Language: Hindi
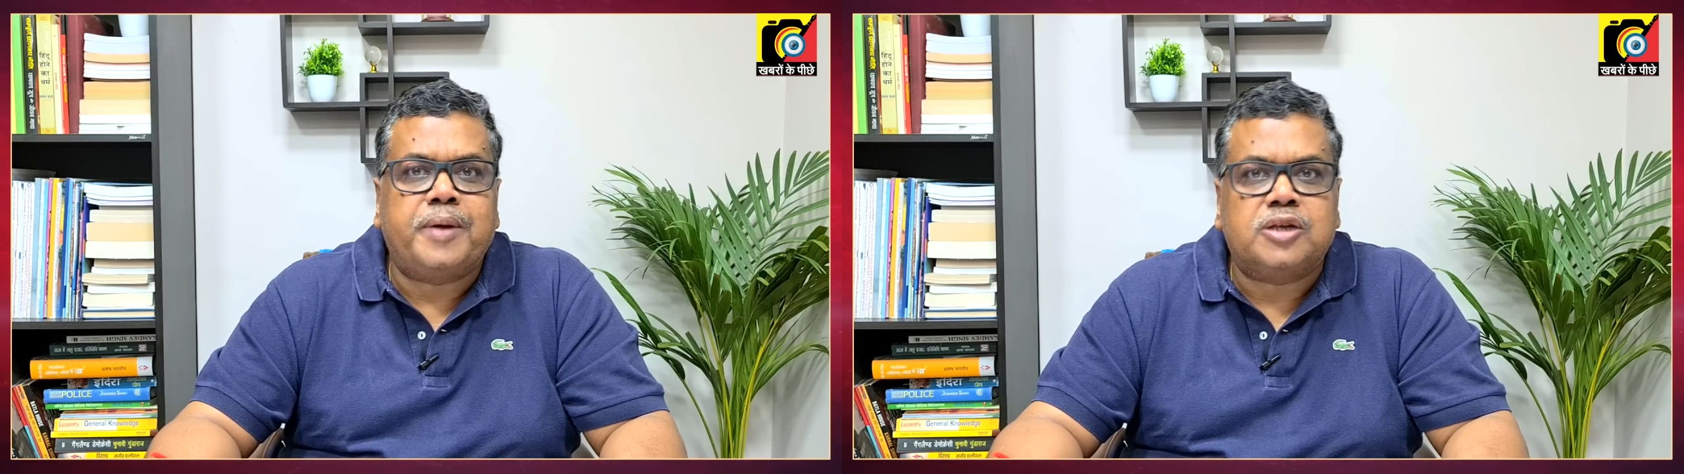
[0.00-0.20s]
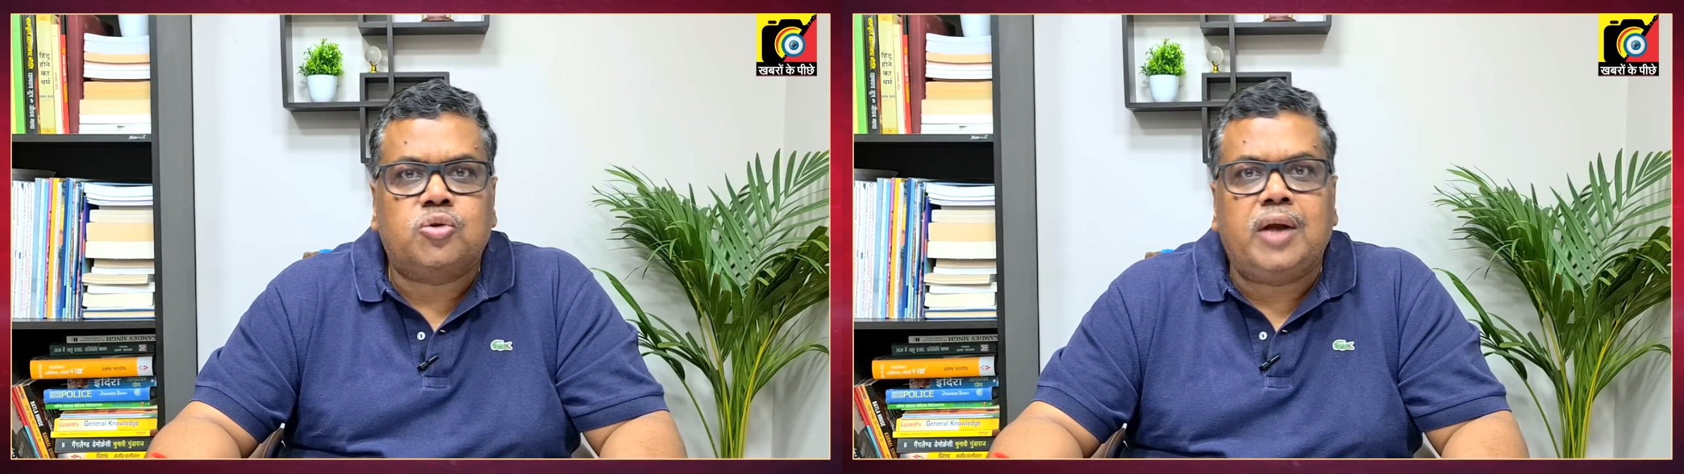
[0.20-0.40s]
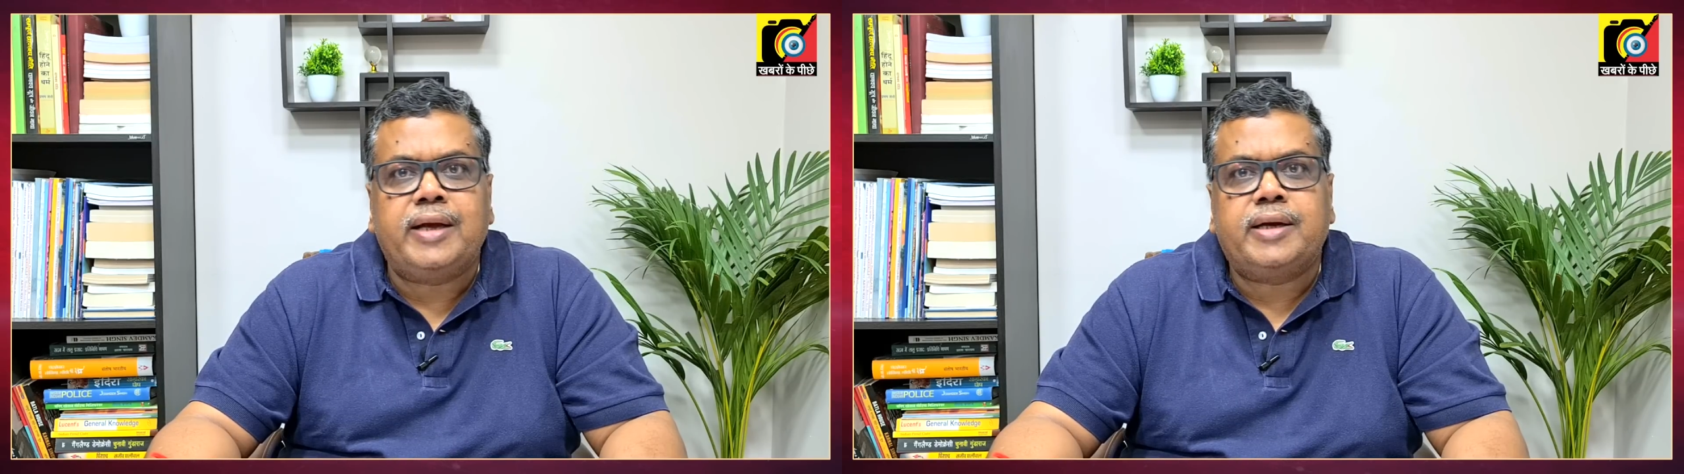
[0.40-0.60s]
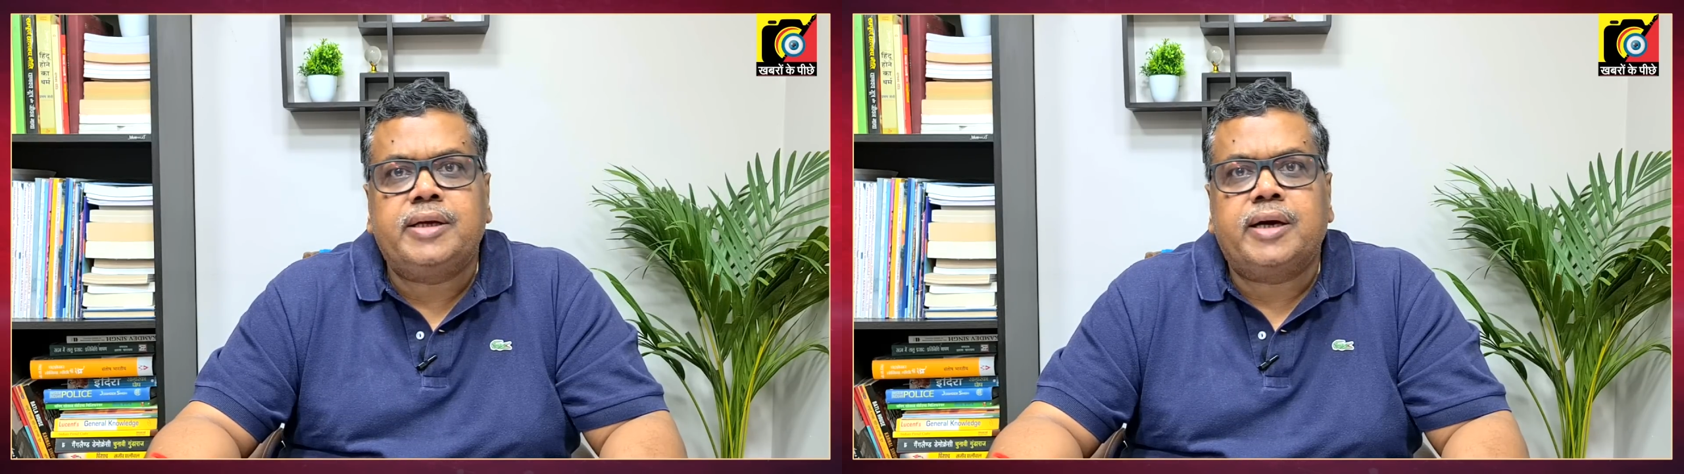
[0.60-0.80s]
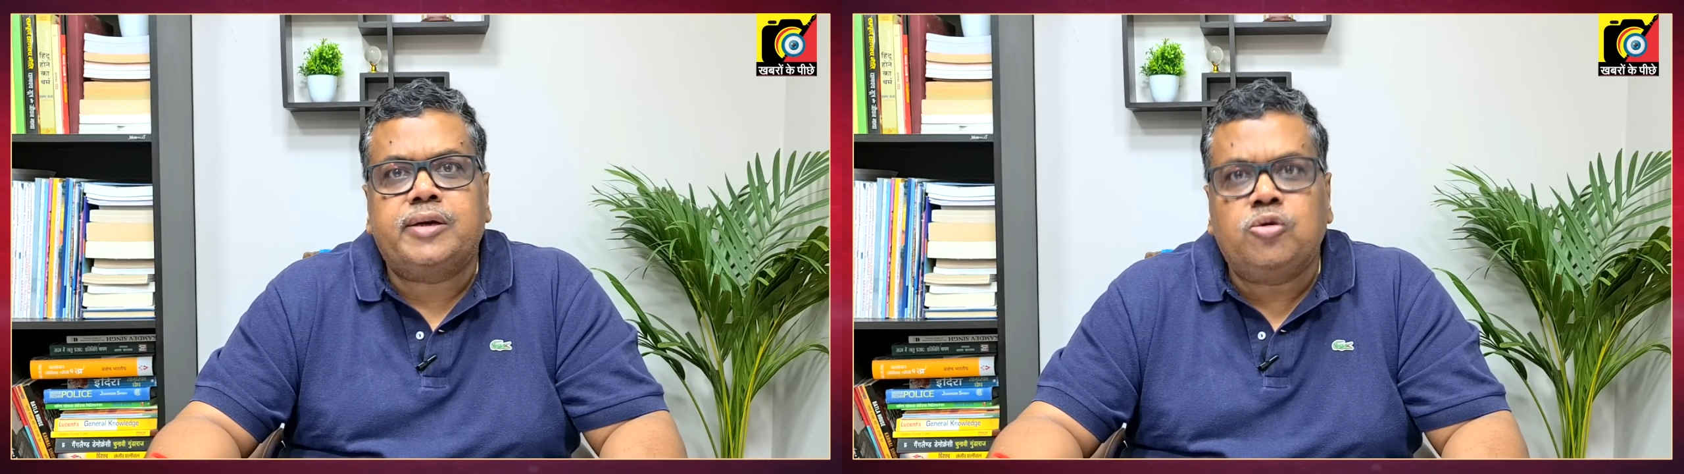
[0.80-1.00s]
पेज को लाइक
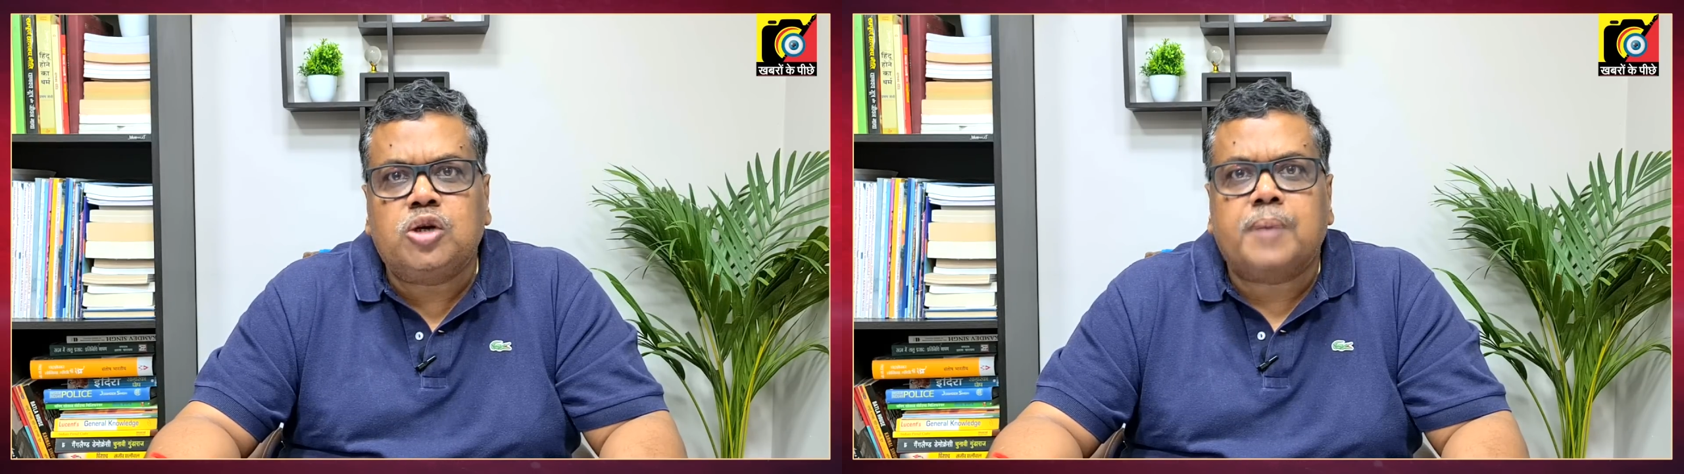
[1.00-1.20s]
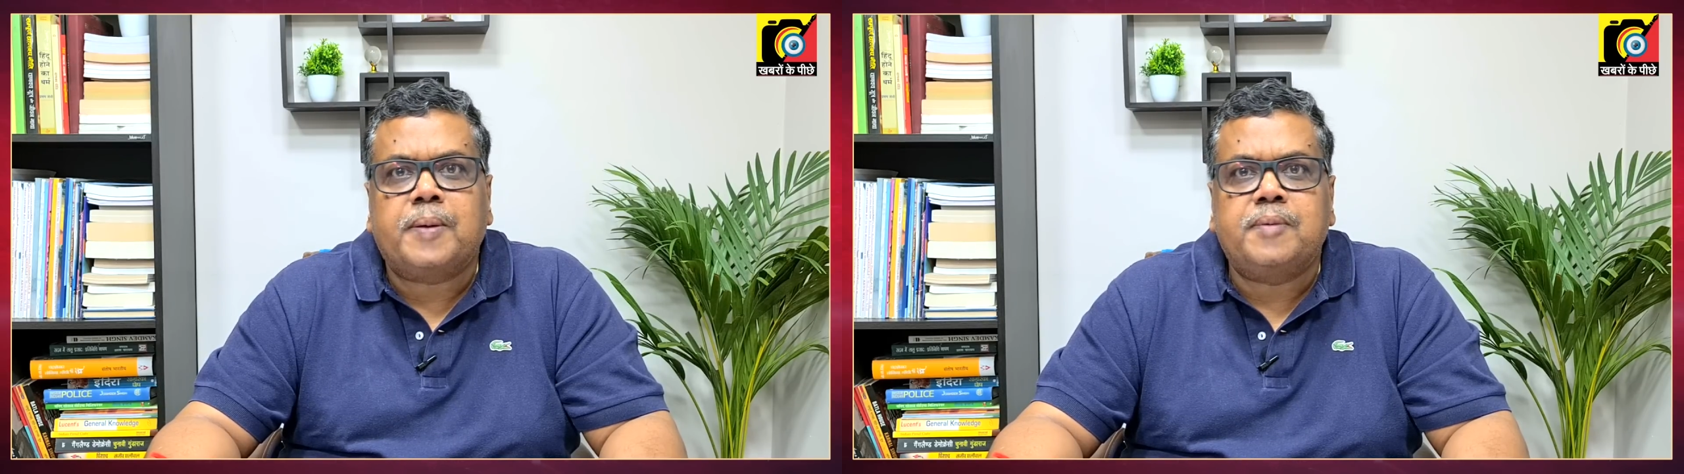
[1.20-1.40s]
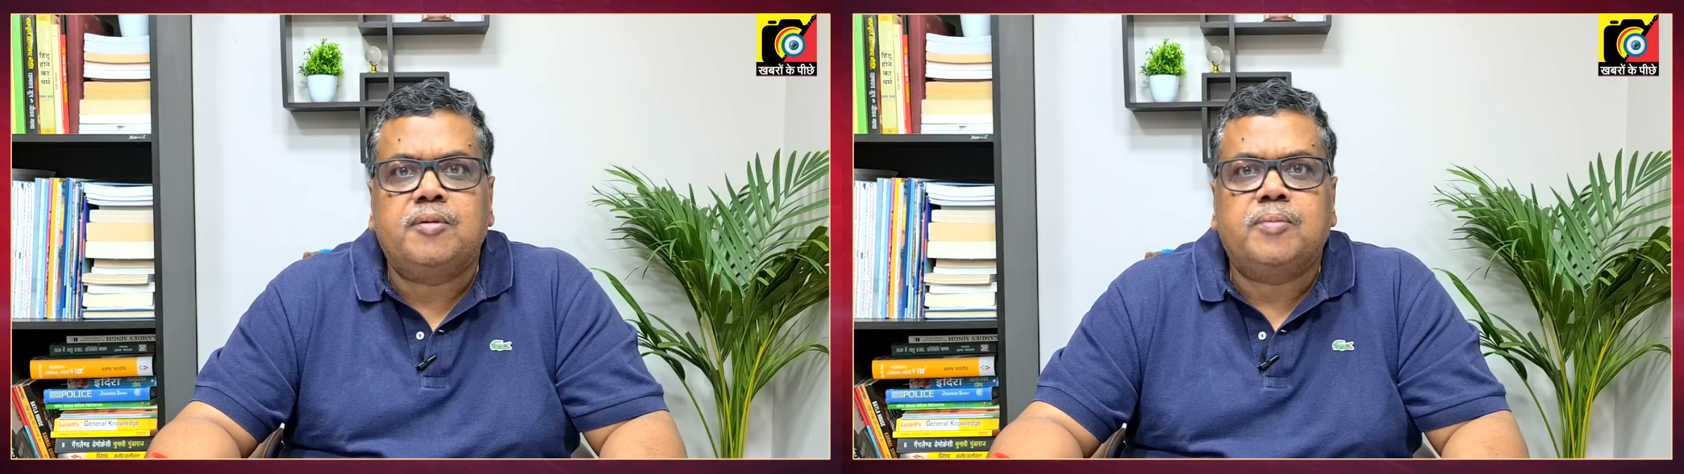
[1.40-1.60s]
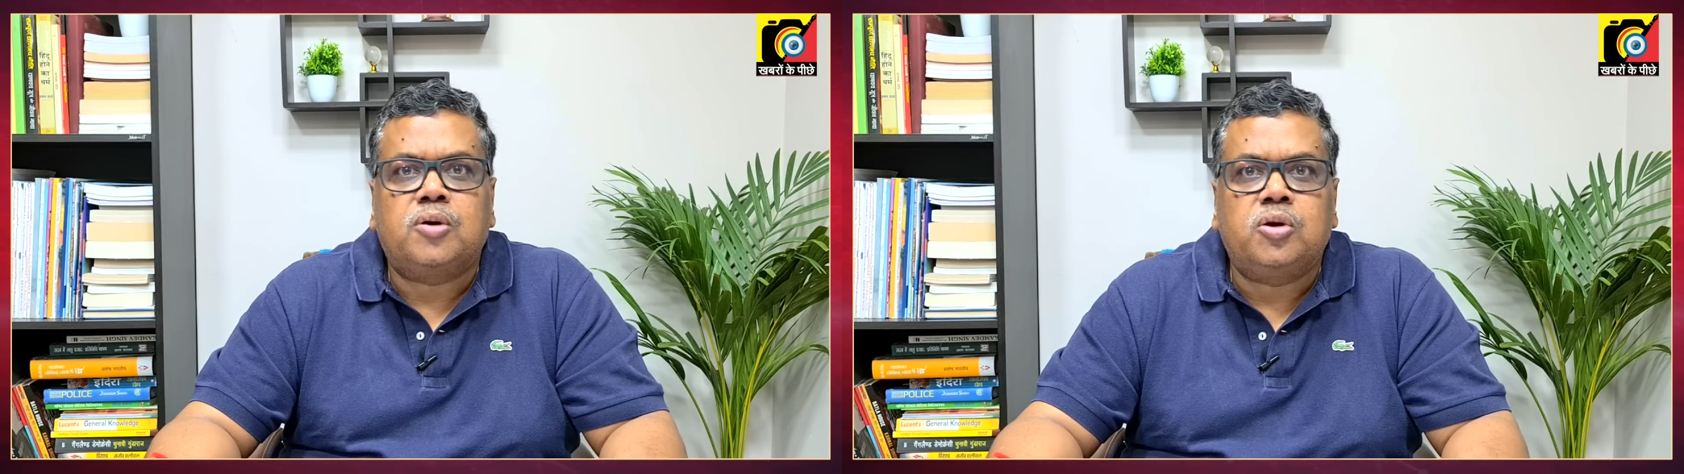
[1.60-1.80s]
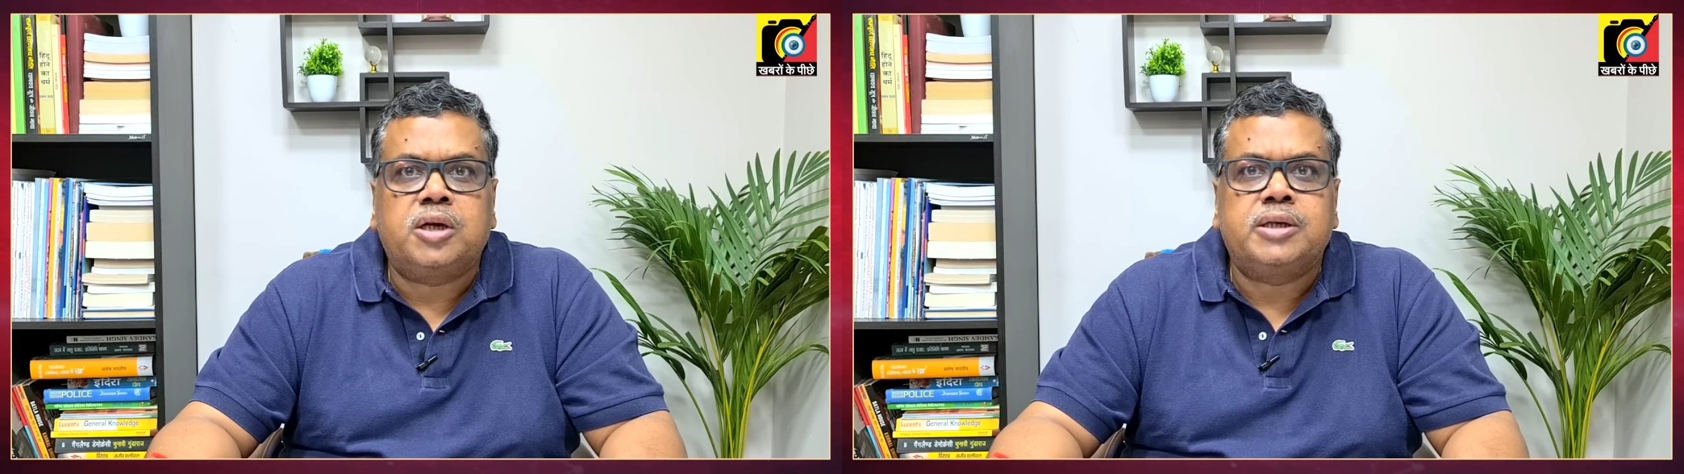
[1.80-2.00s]
कीजिएगा ट्विटर पर भी हमें
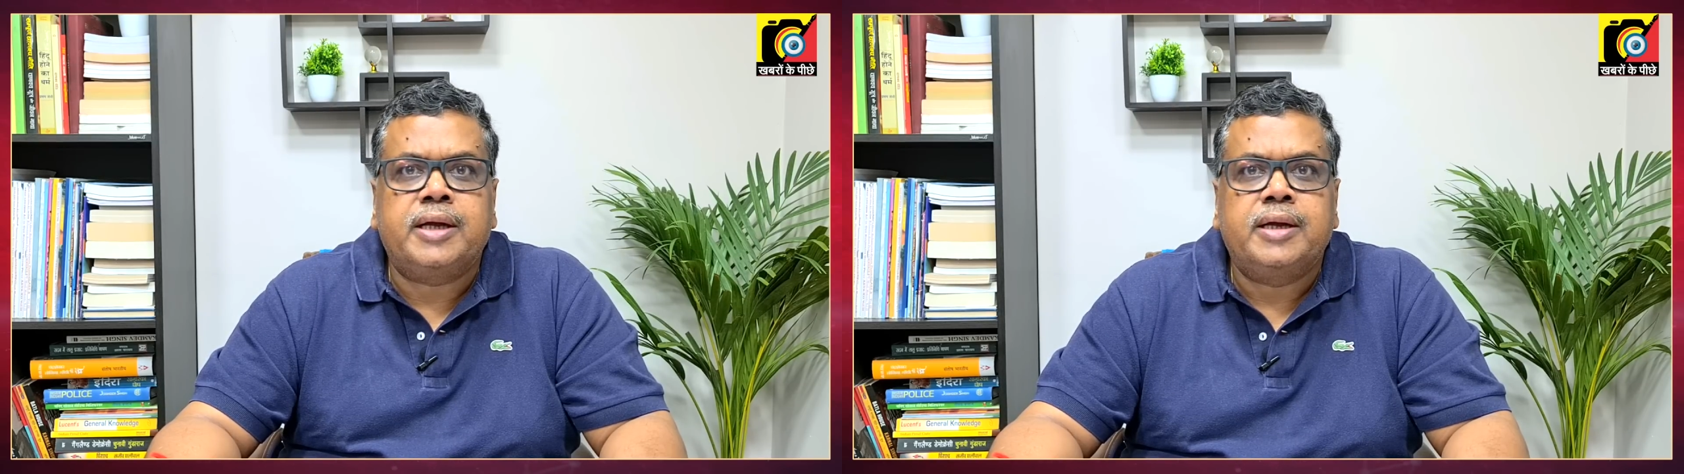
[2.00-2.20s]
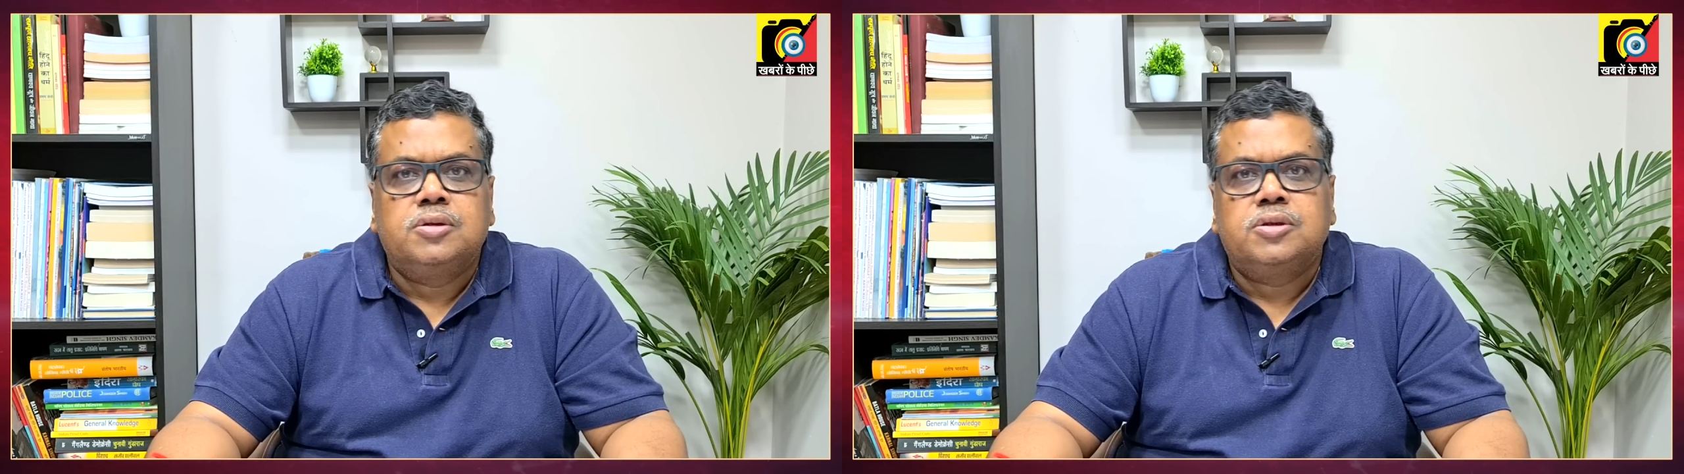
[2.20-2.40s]
फॉलो कीजिए